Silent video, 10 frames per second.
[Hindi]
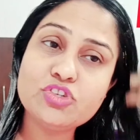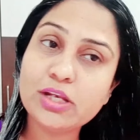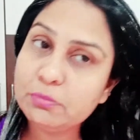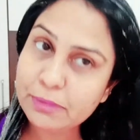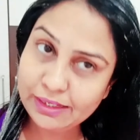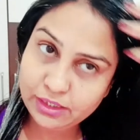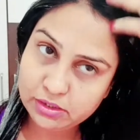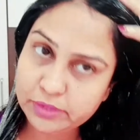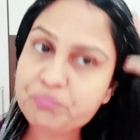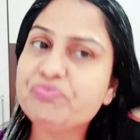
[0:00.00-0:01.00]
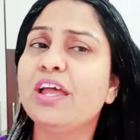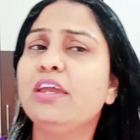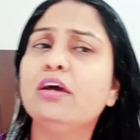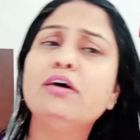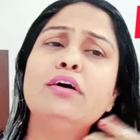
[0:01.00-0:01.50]
जाने के पहले करें
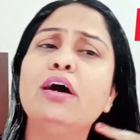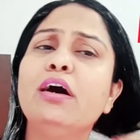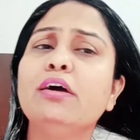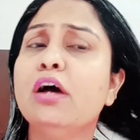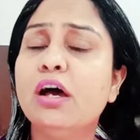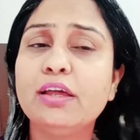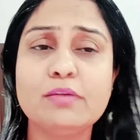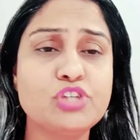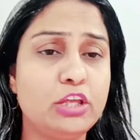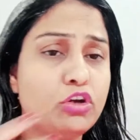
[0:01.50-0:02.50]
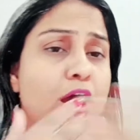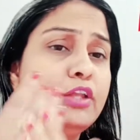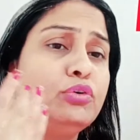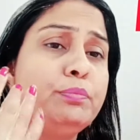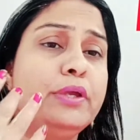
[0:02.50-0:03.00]
ताकि अगर आप चाहें तो
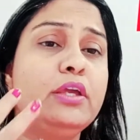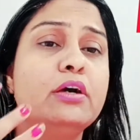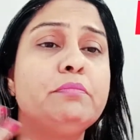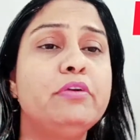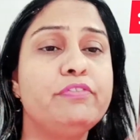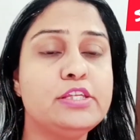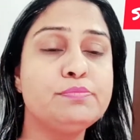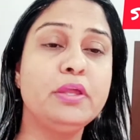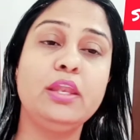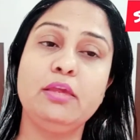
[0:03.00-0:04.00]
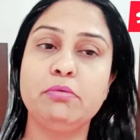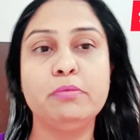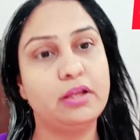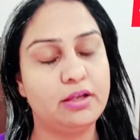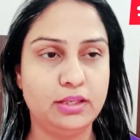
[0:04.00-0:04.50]
हाथों पे अपने फेस पे नेक पे भी
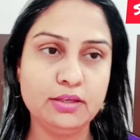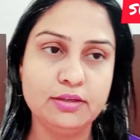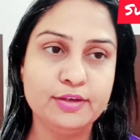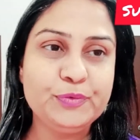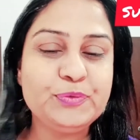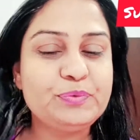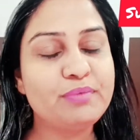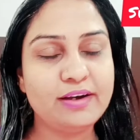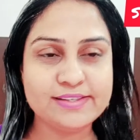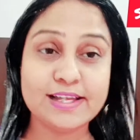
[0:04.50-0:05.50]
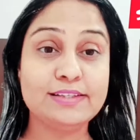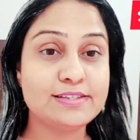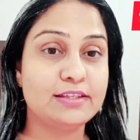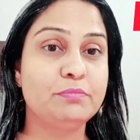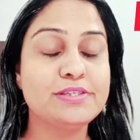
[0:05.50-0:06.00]
लगा दें तो आ, साथ ही
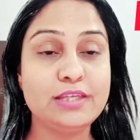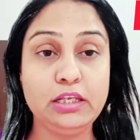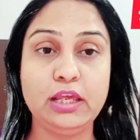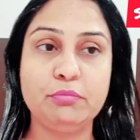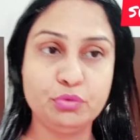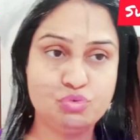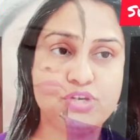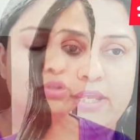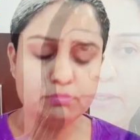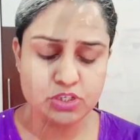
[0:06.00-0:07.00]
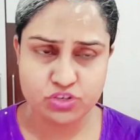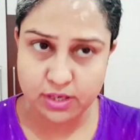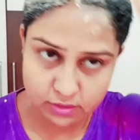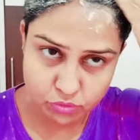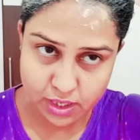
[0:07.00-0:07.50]
साथ आपकी स्किन केयर भी बहुत बच रहा
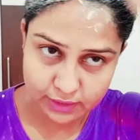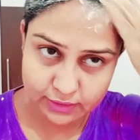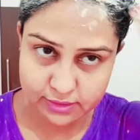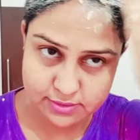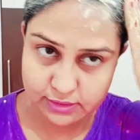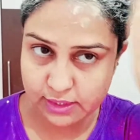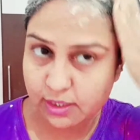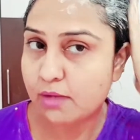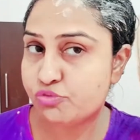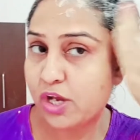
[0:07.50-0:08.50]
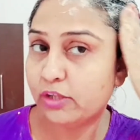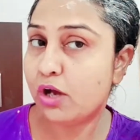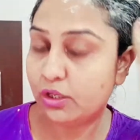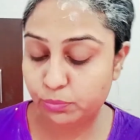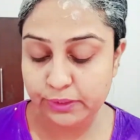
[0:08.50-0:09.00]
है वो आगे लगा सकते हैं आप चाहे तो
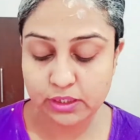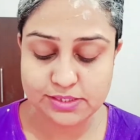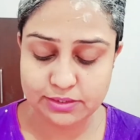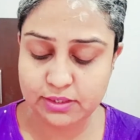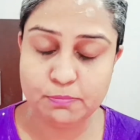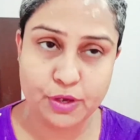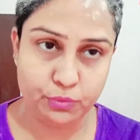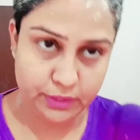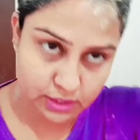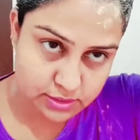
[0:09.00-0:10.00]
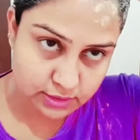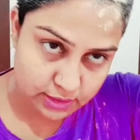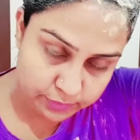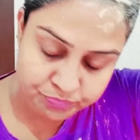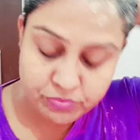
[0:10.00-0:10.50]
हाथों पे लगा सकते हैं पैरों पे लगा सकते
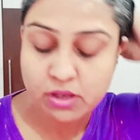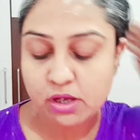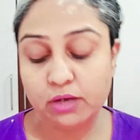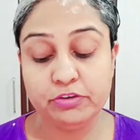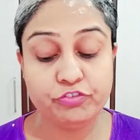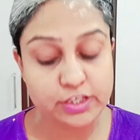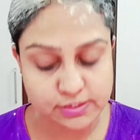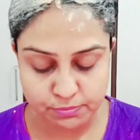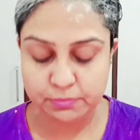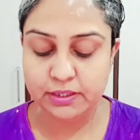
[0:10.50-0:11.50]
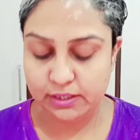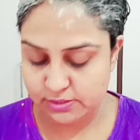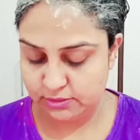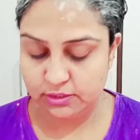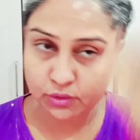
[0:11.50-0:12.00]
हैं अपने फेस पे भी लगा
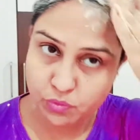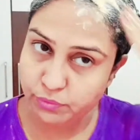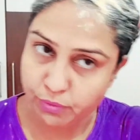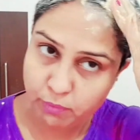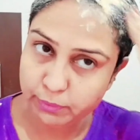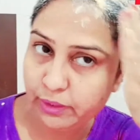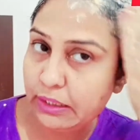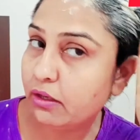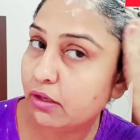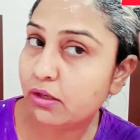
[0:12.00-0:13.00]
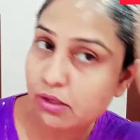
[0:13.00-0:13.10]
सकते हैं कोई प्रॉब्लम नहीं है